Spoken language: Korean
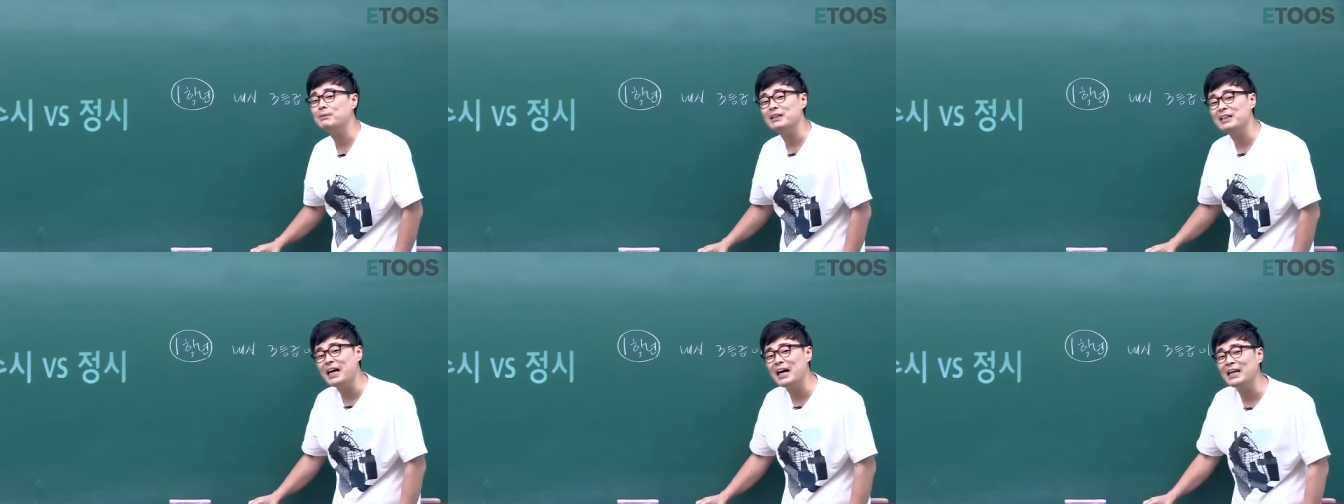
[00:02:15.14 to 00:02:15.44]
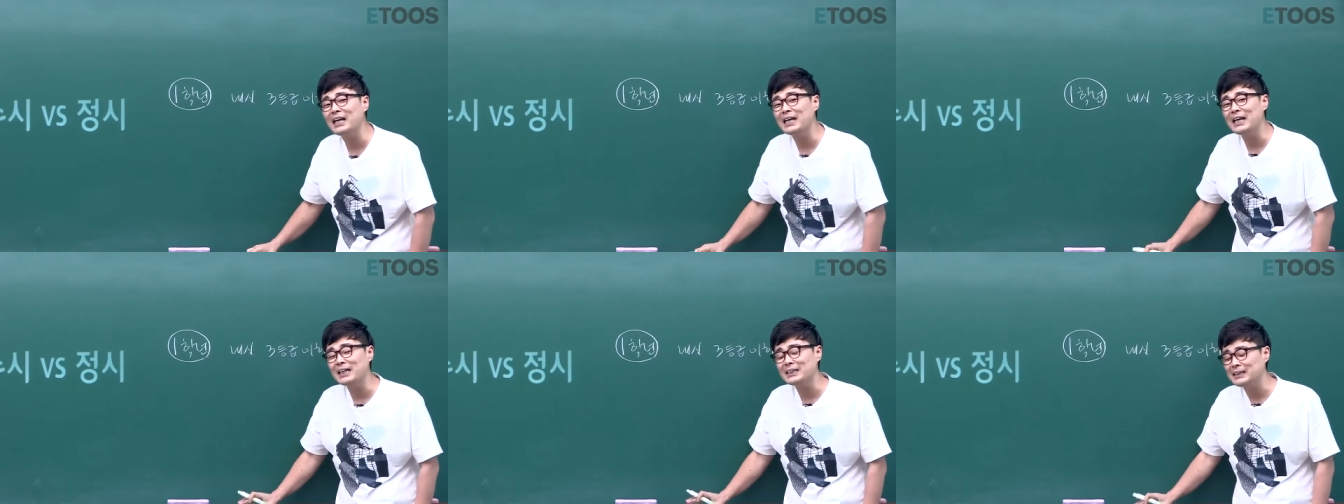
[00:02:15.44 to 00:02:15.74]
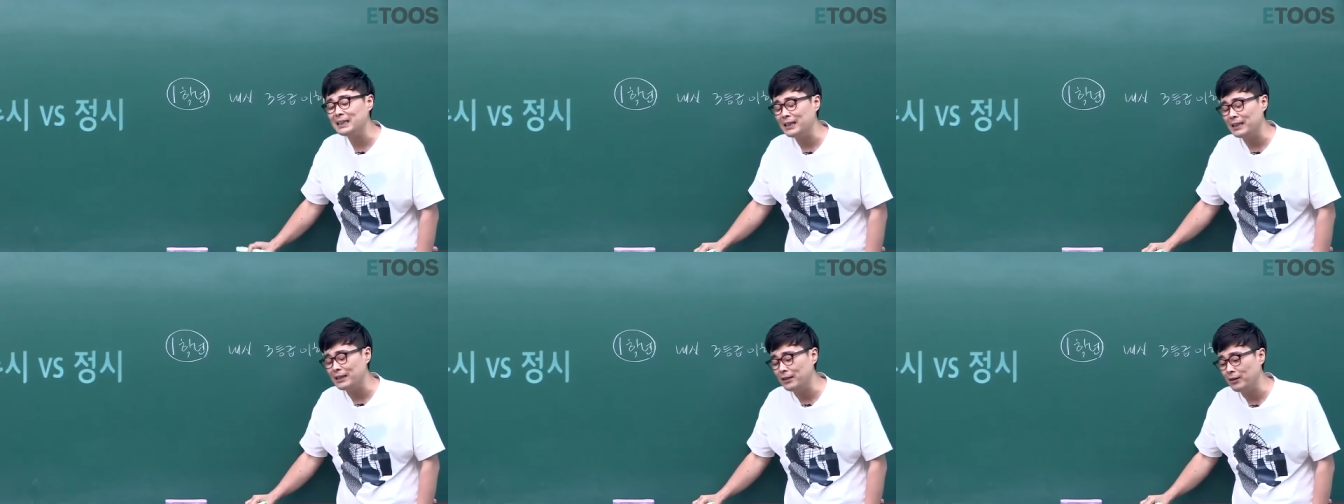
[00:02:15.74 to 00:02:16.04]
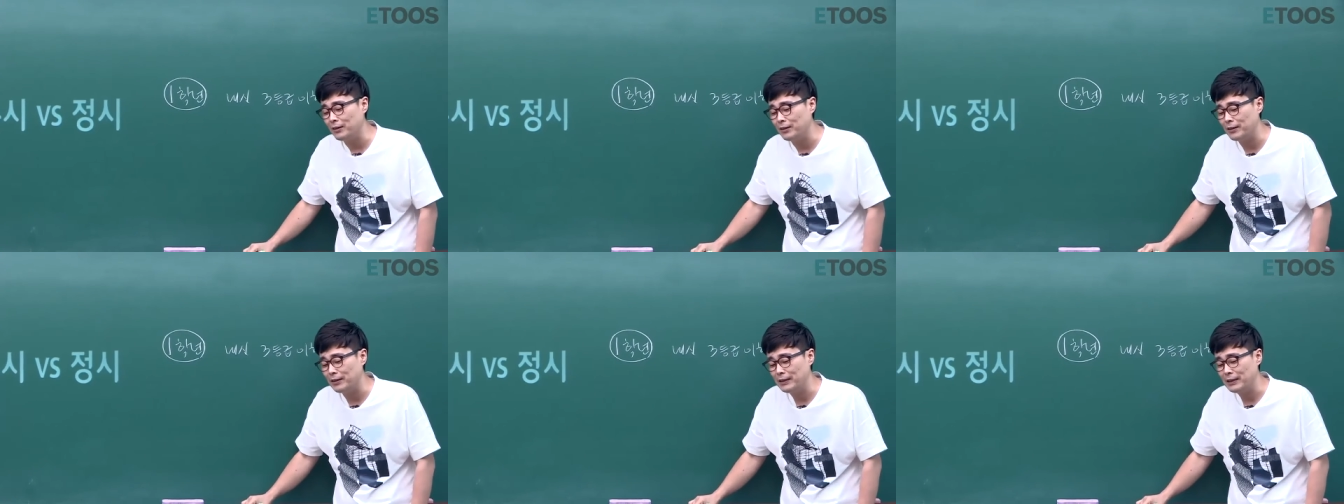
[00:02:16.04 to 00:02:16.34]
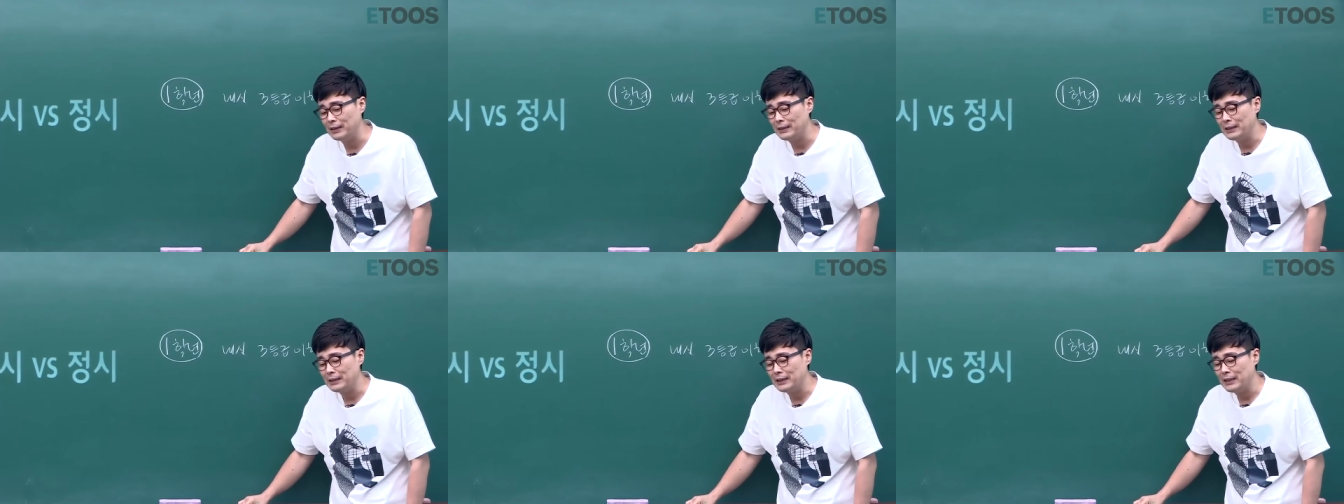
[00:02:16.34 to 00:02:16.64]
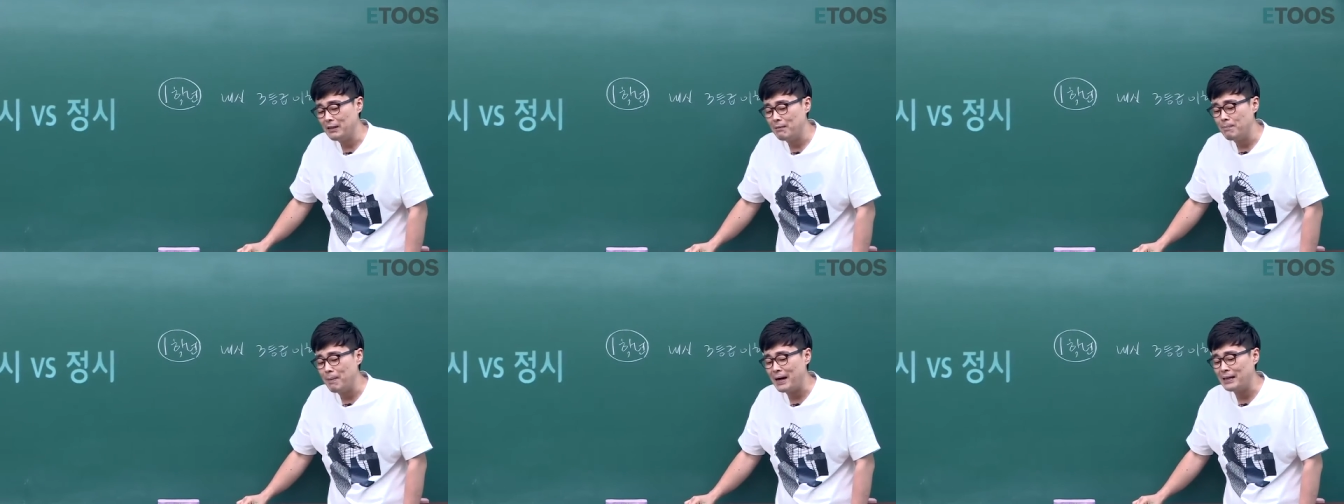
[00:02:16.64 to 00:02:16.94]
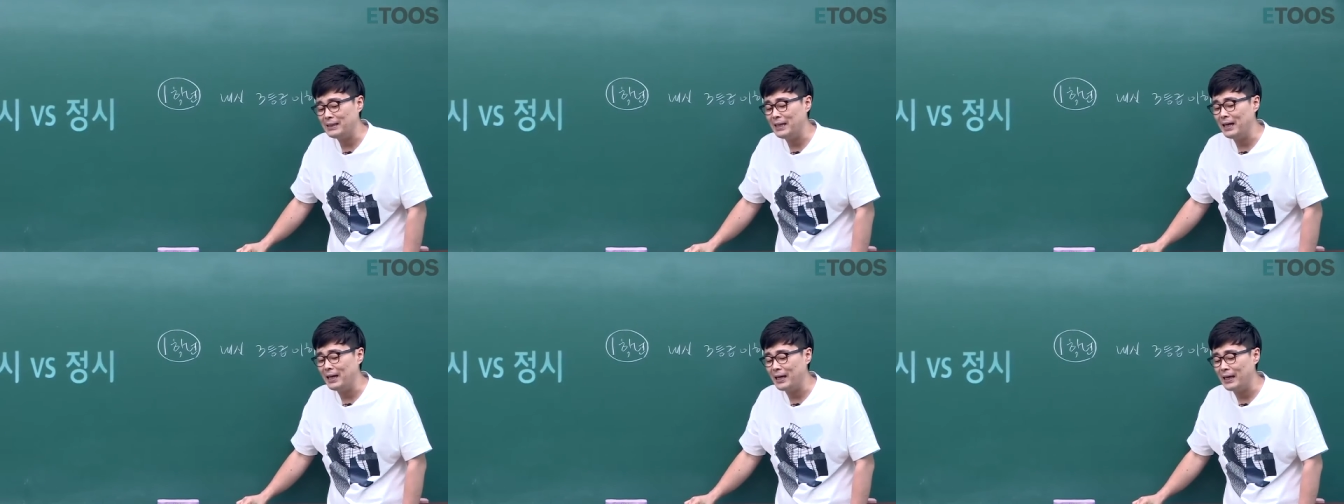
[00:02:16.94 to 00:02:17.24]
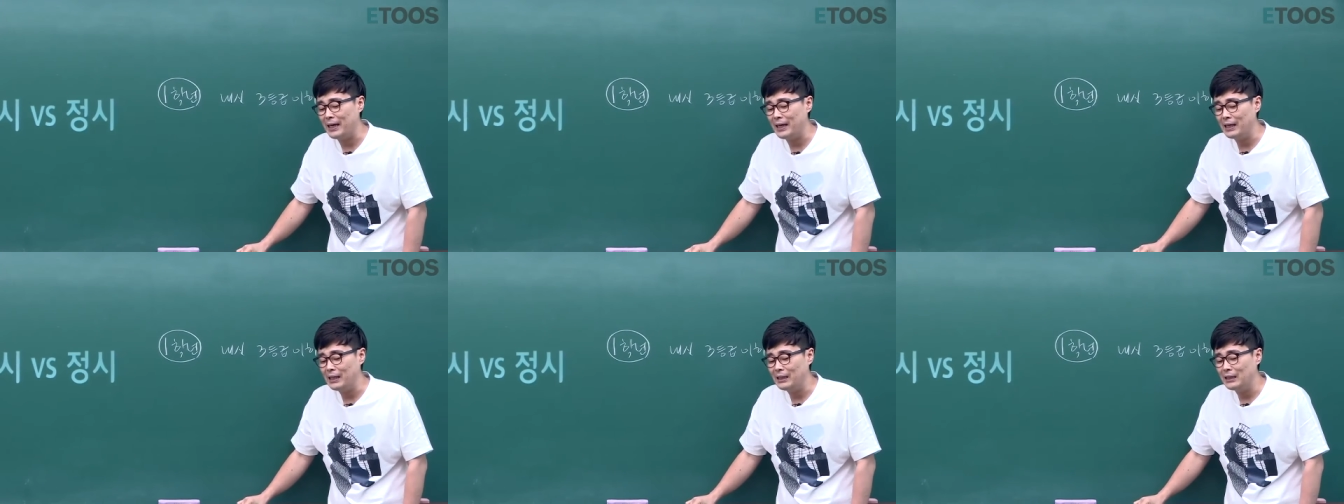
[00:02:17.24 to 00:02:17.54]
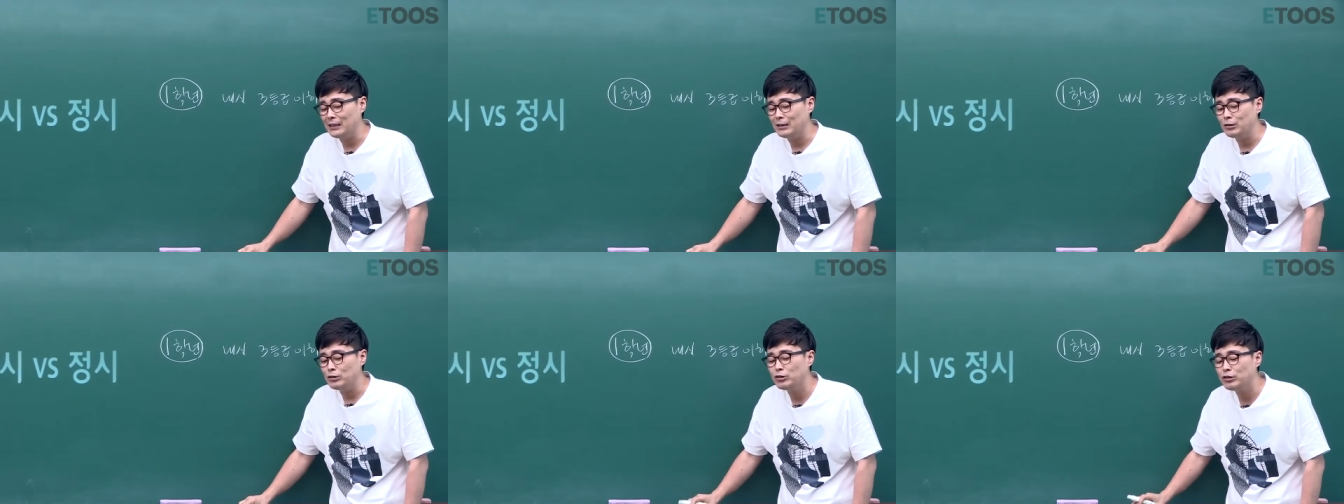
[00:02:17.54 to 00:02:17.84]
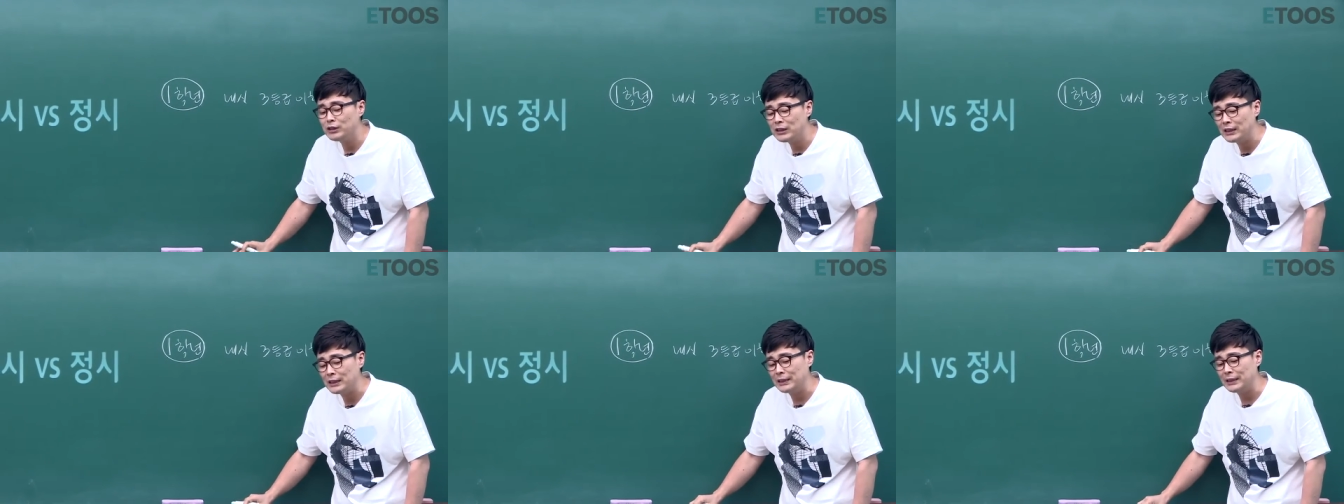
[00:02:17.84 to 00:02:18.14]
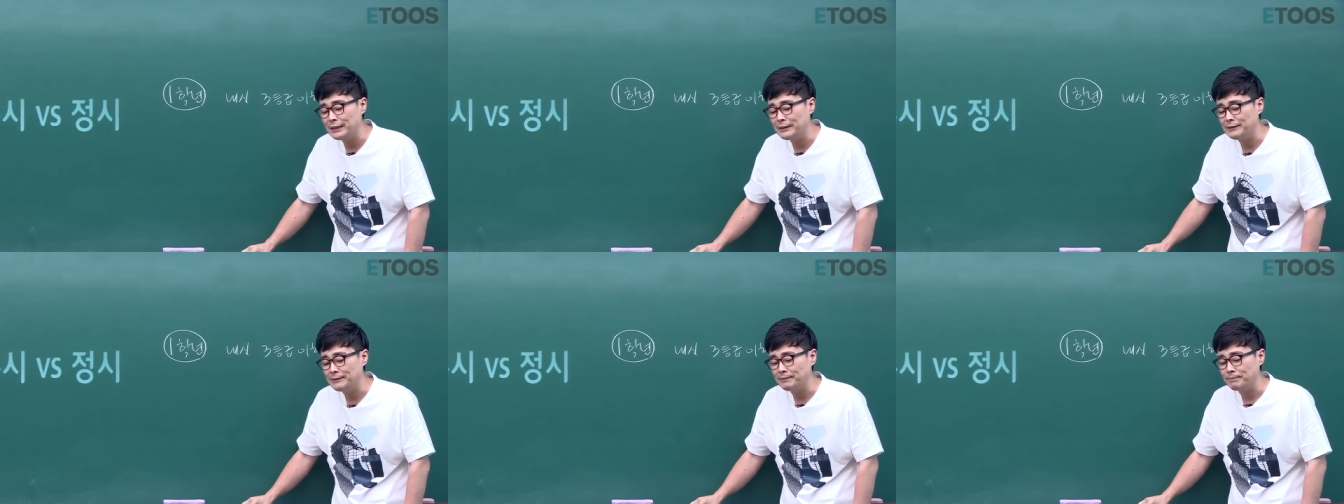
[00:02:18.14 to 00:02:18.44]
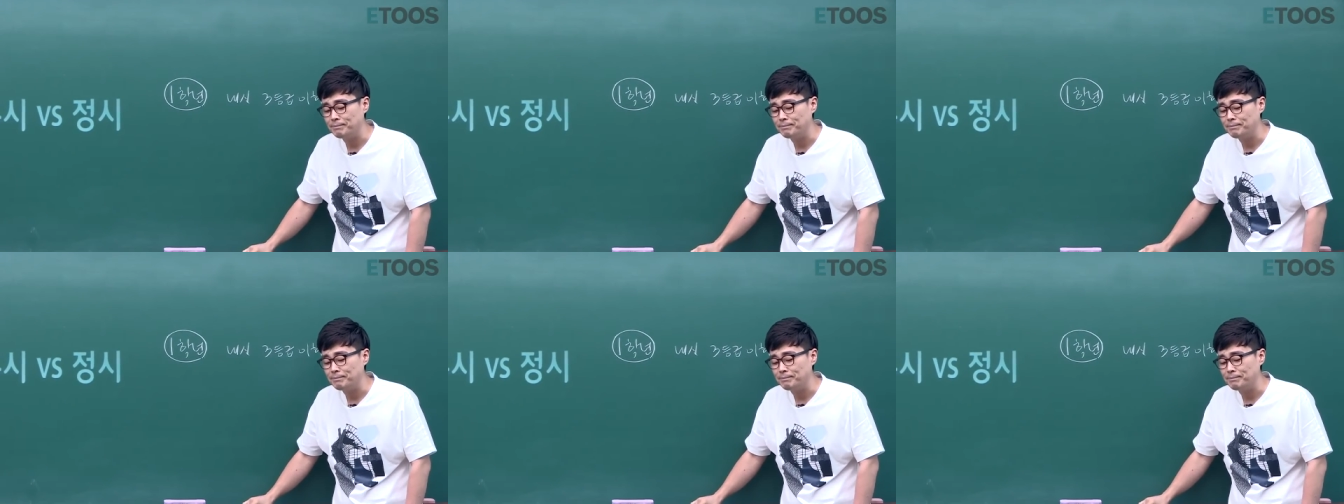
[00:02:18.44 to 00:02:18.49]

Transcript: 이하라는 학생이요. 만약에 수시